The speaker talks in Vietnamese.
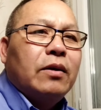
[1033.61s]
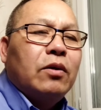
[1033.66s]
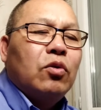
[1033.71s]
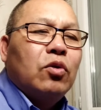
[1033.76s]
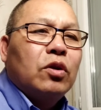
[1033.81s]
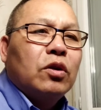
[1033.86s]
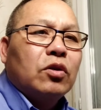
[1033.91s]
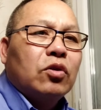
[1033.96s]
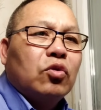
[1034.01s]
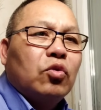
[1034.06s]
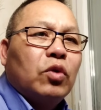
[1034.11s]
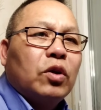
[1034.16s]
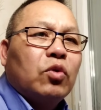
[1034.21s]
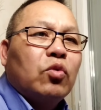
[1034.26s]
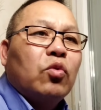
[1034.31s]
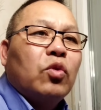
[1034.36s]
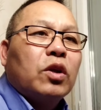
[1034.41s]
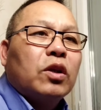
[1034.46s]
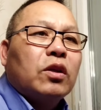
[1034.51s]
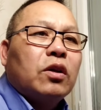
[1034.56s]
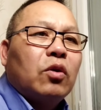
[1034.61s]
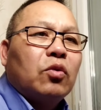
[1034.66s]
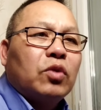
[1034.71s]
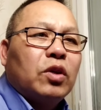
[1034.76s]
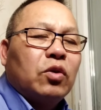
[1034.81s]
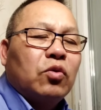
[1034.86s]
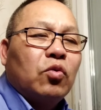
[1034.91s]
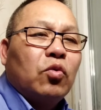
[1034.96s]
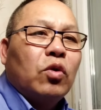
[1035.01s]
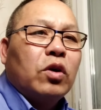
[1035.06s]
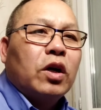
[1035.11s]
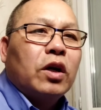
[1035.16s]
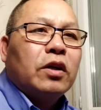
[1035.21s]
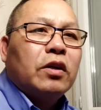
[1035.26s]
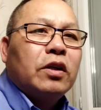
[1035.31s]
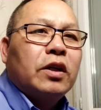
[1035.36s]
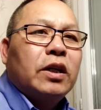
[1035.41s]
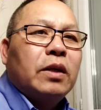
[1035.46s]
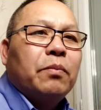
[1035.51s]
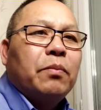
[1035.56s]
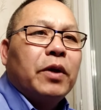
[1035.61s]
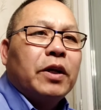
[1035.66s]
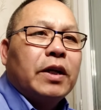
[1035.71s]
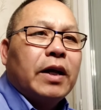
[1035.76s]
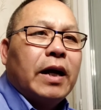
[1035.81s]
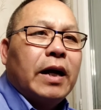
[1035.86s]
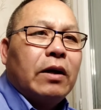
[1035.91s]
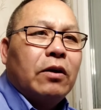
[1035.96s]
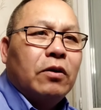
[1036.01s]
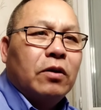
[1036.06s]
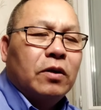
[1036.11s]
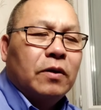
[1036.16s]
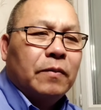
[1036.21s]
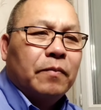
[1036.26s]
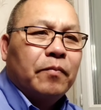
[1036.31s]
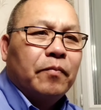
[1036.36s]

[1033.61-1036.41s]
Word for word: lên luôn được tuổi cú ô tô chỉ cú cả nước đi về trắng lò